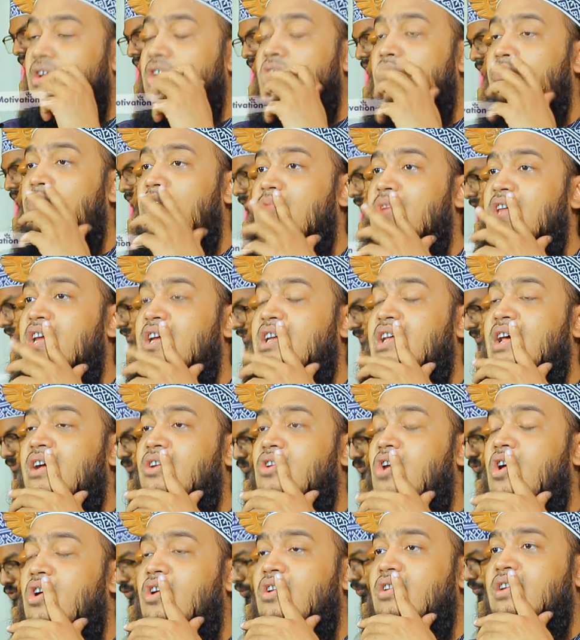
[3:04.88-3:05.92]
তো নব্বই মিনিটে
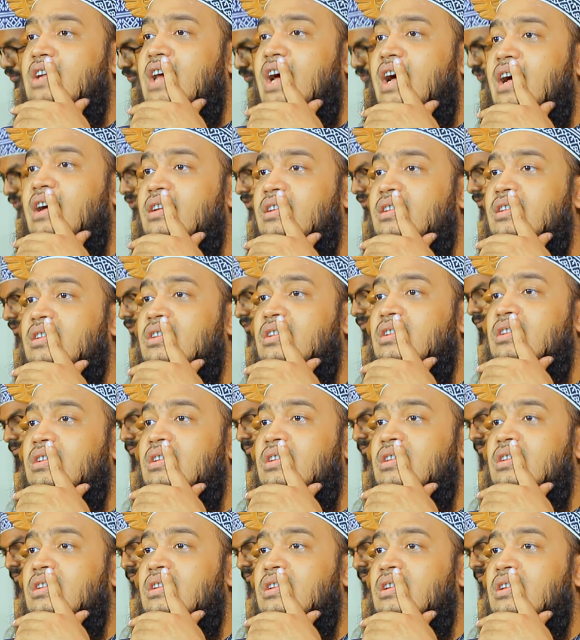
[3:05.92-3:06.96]
কয় ঘন্টা
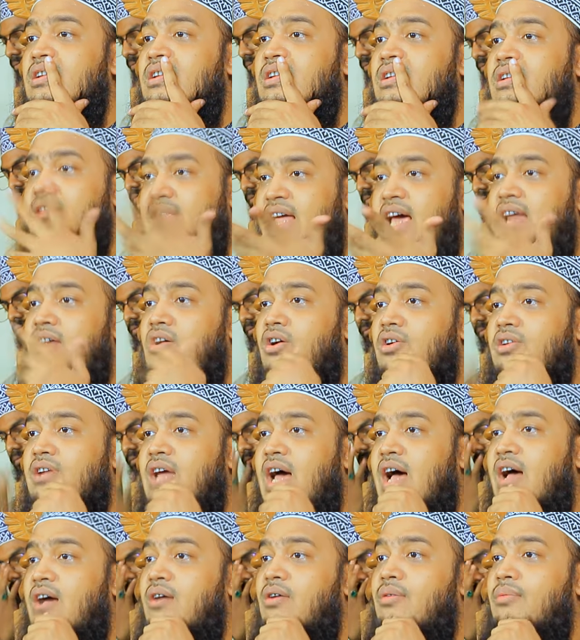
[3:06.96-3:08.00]
দেড়
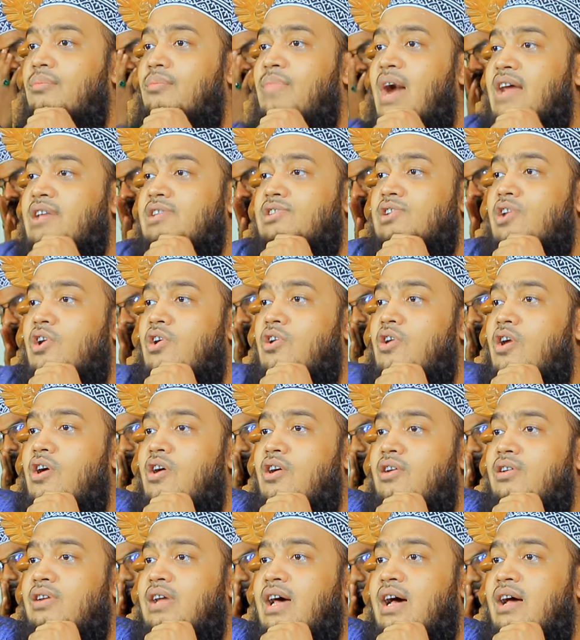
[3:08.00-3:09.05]
ঘন্টা বাকি ছিল কয়
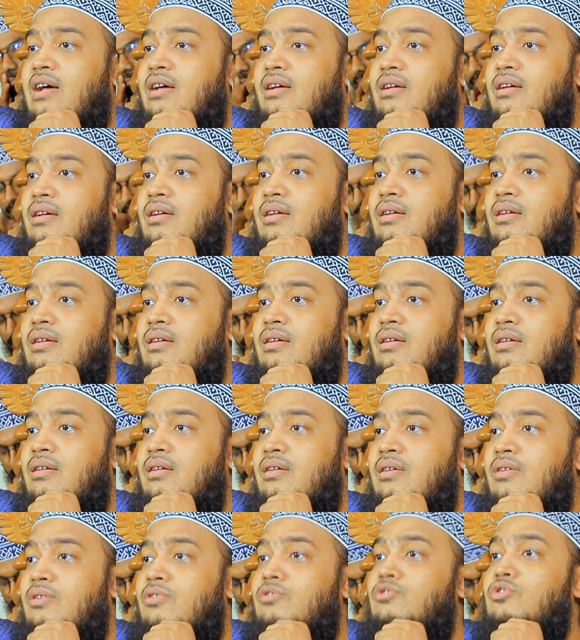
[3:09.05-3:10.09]
ঘন্টা
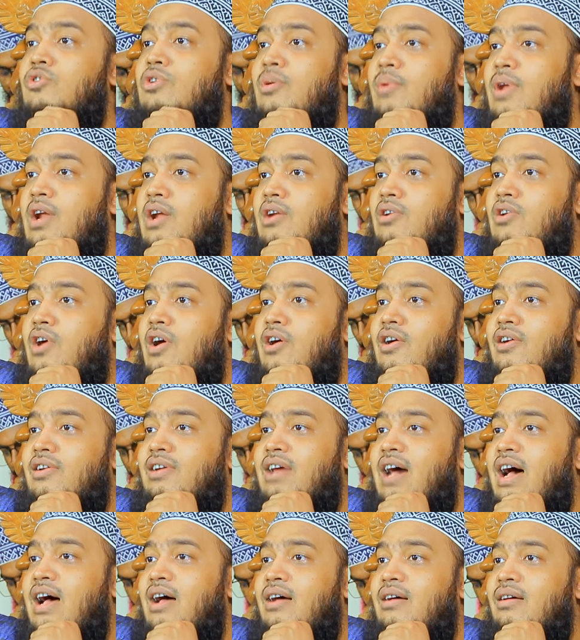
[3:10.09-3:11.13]
জুরো বলেন কয়
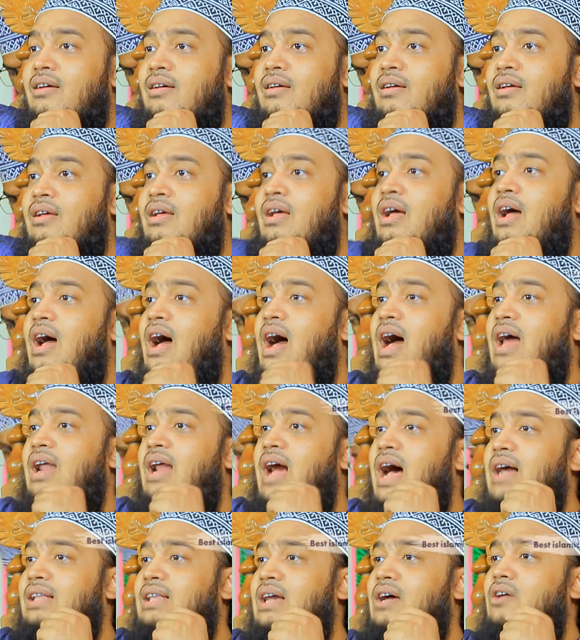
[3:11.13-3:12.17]
ঘন্টা আর
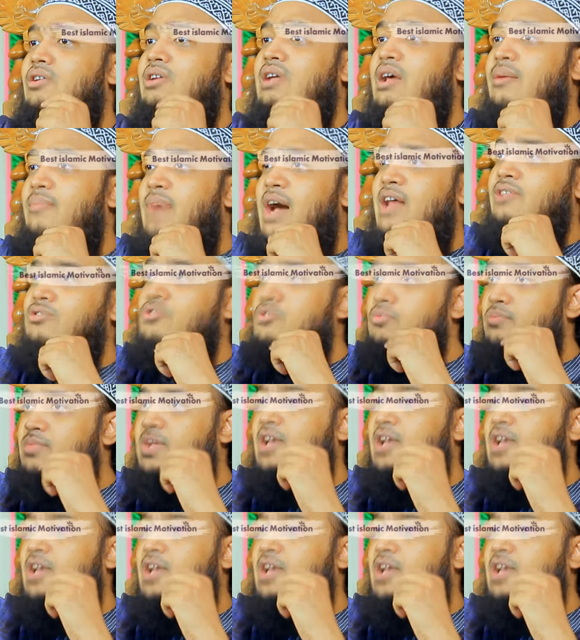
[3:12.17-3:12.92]
আধা ঘন্টা বাথরুম